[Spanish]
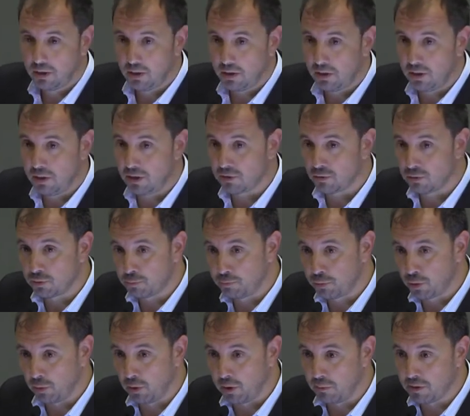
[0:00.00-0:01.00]
y esos
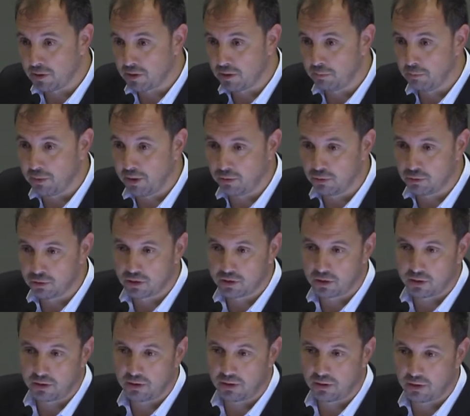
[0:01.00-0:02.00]
problemas de impagos
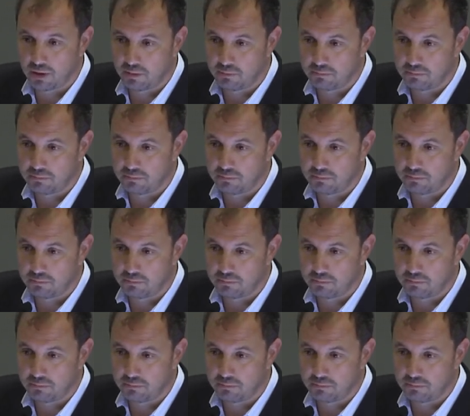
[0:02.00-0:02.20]
eh,